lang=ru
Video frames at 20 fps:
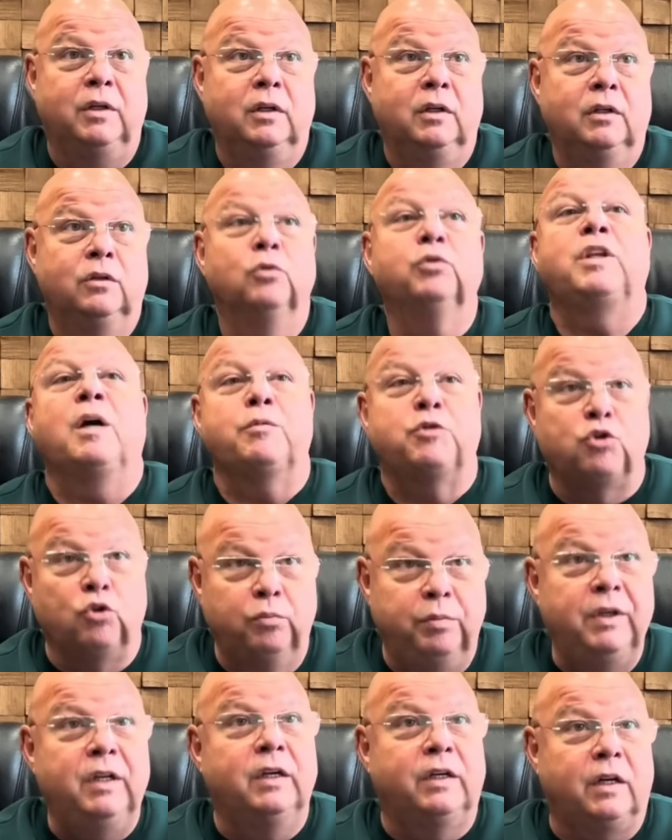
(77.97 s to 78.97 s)
Он, Ну а там же
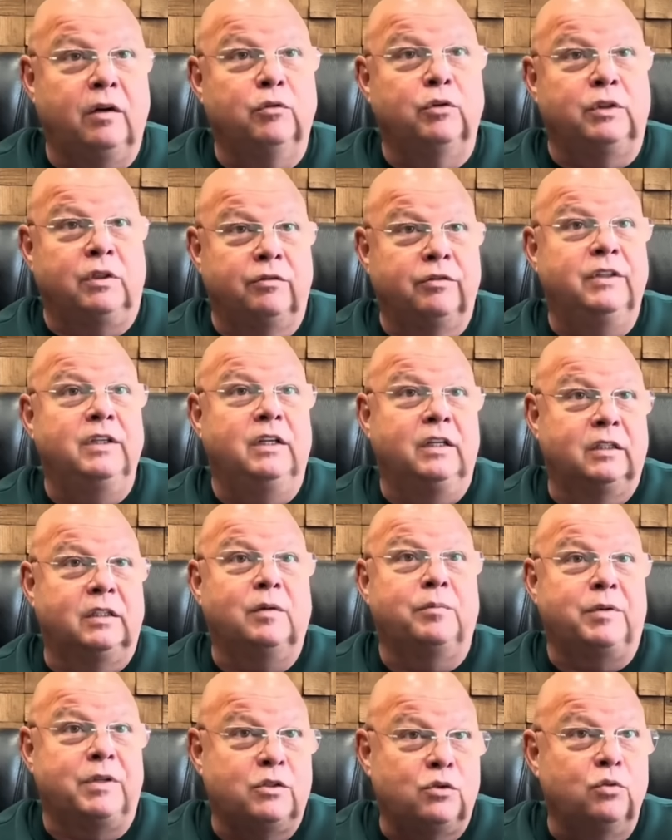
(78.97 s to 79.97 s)
убили кого-то, в
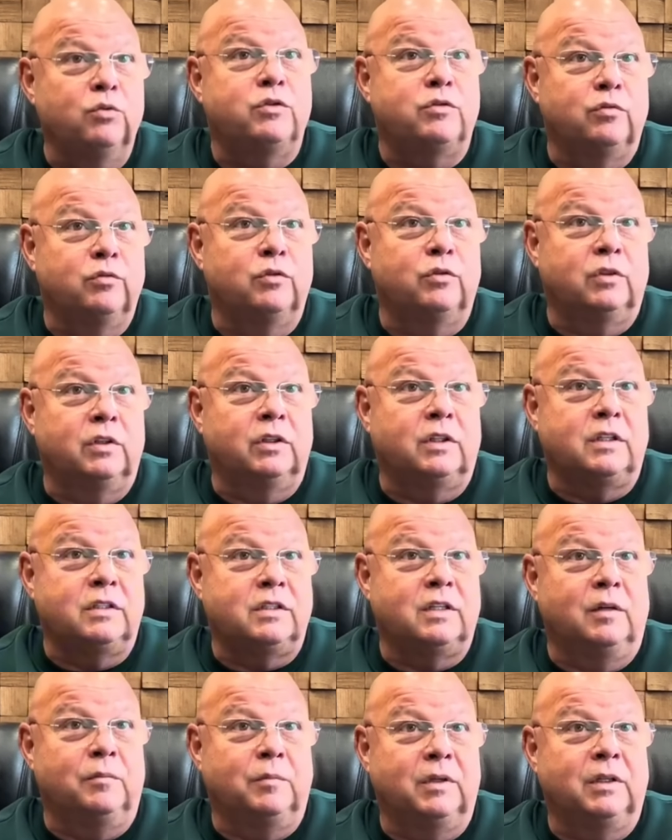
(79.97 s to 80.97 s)
деле-то присутствуют это
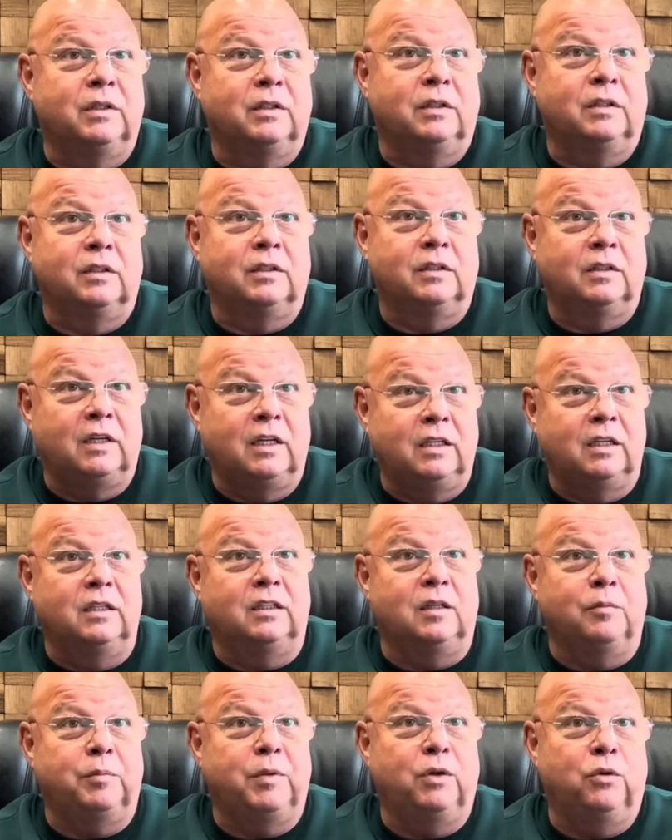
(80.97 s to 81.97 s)
самое, э,
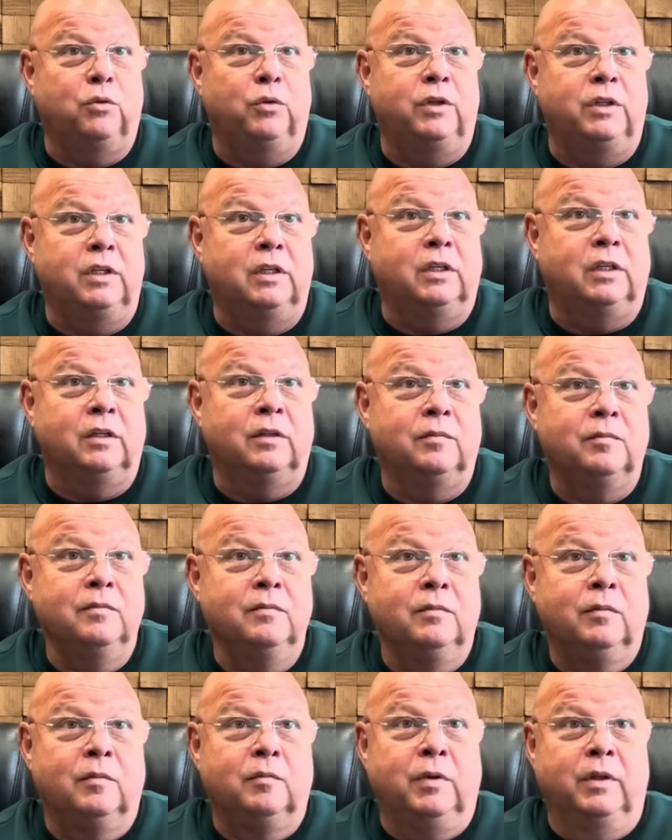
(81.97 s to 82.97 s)
какие-то покойники,
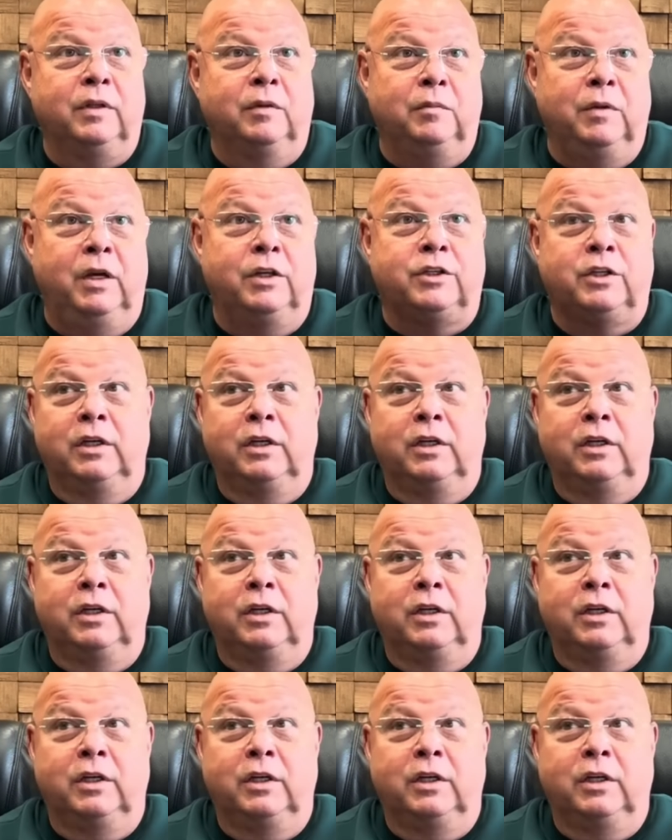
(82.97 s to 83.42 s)
понимаешь?